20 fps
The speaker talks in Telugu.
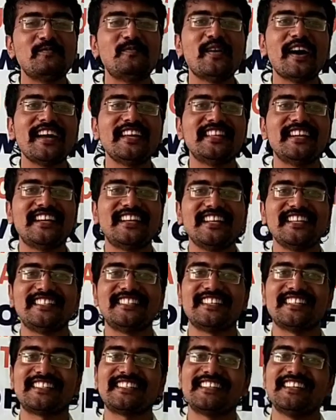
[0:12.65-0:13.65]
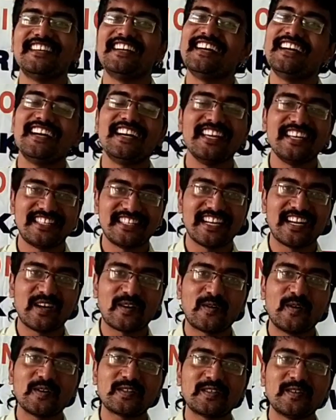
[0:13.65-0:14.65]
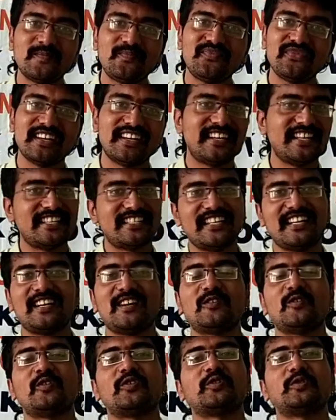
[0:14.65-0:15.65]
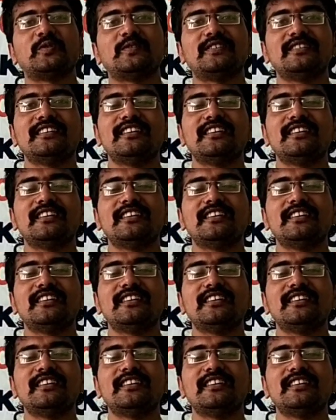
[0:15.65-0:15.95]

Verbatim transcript: బై ద టీచర్స్ టీచర్ల కోసం టీచర్ల కొరకు